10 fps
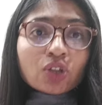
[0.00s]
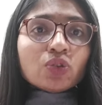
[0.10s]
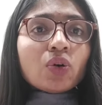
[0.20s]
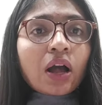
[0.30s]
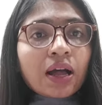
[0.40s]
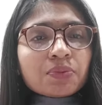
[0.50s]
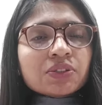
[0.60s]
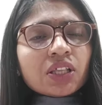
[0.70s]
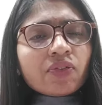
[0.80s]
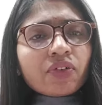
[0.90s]
तो आप
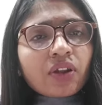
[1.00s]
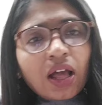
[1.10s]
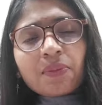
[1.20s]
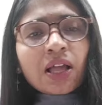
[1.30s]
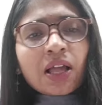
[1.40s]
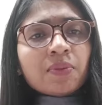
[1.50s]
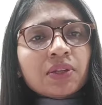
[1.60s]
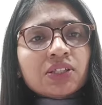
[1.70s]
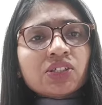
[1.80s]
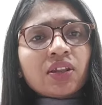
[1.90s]
सिर्फ राम नाम
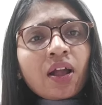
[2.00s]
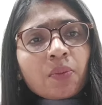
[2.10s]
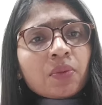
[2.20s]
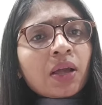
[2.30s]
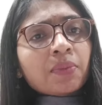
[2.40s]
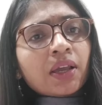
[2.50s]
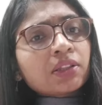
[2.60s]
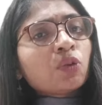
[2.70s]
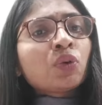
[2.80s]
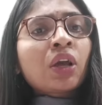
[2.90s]
लीजिए राम नाम
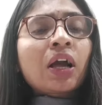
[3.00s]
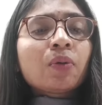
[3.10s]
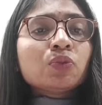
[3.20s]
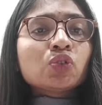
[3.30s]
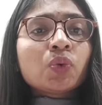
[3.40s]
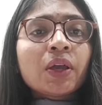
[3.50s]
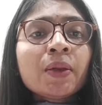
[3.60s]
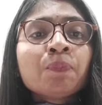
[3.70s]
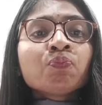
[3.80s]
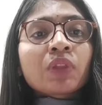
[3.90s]
कहते हुए आप जो है